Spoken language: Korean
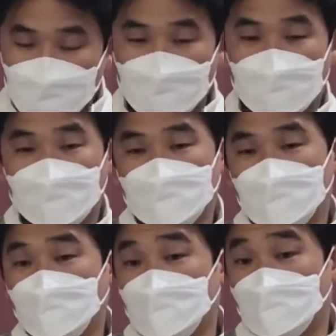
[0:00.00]
일을 하나님이
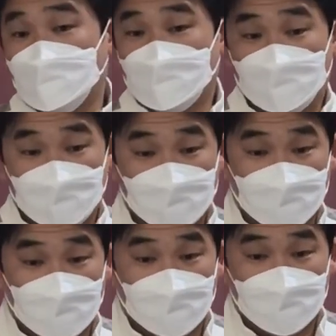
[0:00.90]
하고 계신다는
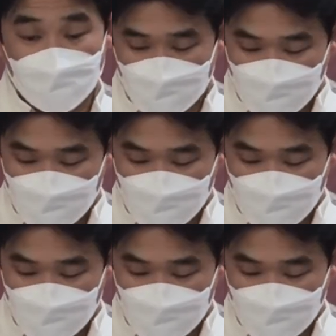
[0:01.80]
것인데